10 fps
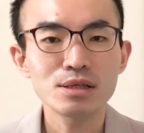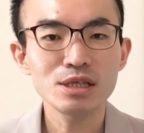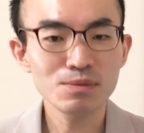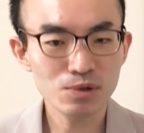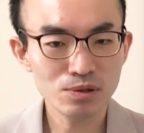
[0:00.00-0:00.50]

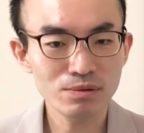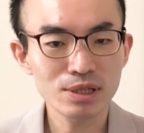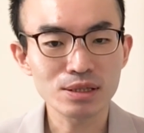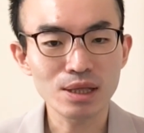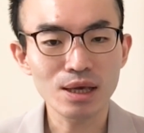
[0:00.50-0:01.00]
いい病院は
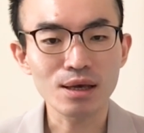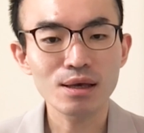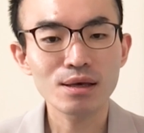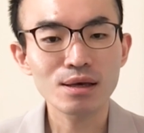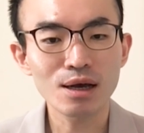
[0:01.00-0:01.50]
ですね、
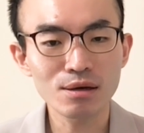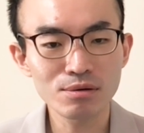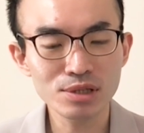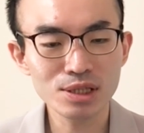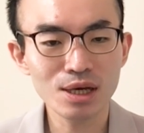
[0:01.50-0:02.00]
看
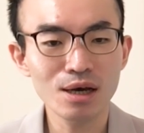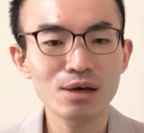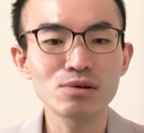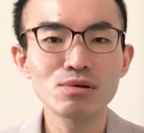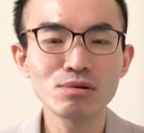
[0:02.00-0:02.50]
護師
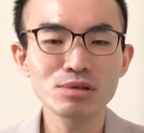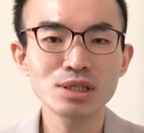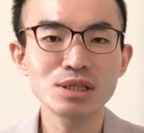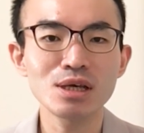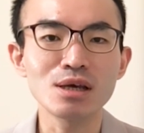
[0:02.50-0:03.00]
が療法
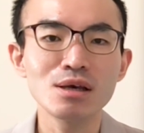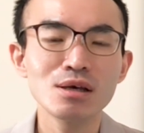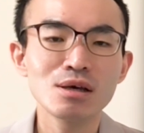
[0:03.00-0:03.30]
士に、